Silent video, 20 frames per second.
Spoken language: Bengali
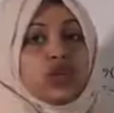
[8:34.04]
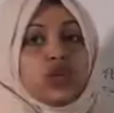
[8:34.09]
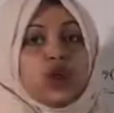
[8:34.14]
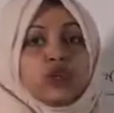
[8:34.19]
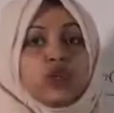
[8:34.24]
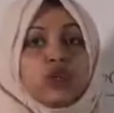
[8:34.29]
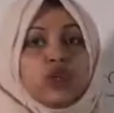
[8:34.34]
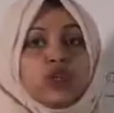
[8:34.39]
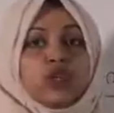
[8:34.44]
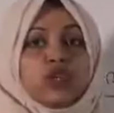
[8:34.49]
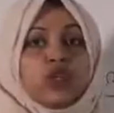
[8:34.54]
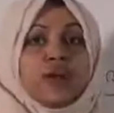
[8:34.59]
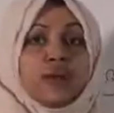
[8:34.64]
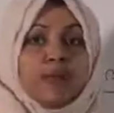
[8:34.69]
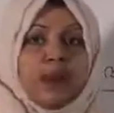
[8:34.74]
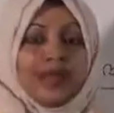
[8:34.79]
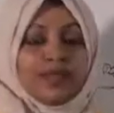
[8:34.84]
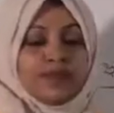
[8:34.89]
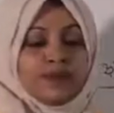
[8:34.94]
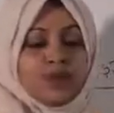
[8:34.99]
তার মানে মোট
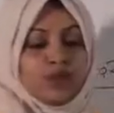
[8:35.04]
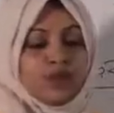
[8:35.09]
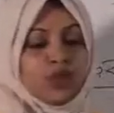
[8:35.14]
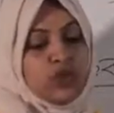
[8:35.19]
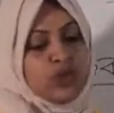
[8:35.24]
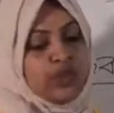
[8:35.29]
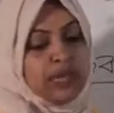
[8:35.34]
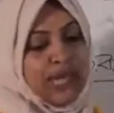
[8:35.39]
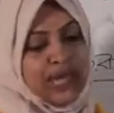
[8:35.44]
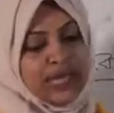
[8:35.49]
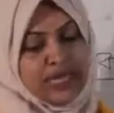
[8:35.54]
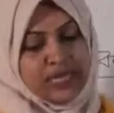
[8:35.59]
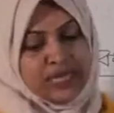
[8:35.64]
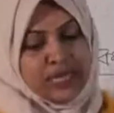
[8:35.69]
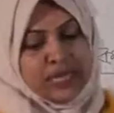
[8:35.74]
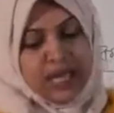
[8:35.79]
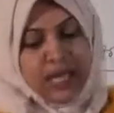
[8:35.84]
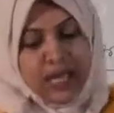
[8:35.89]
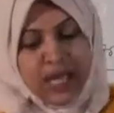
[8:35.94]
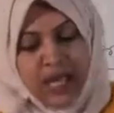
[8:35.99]
বছর হচ্ছে কত বছর
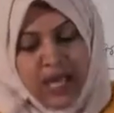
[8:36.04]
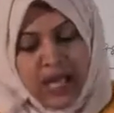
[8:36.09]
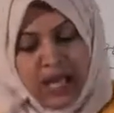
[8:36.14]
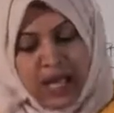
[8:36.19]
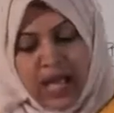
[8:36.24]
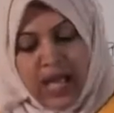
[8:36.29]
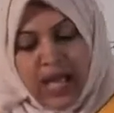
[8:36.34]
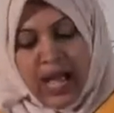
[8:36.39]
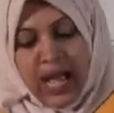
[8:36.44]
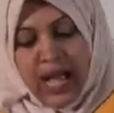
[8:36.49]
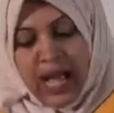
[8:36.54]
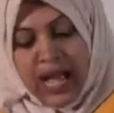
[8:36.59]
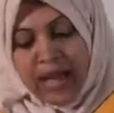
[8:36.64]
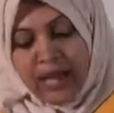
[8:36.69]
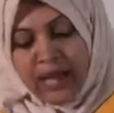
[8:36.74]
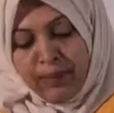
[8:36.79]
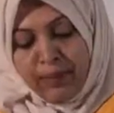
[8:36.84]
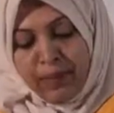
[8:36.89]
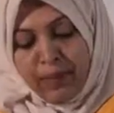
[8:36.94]
পাঁচ বছর দেয়া আছে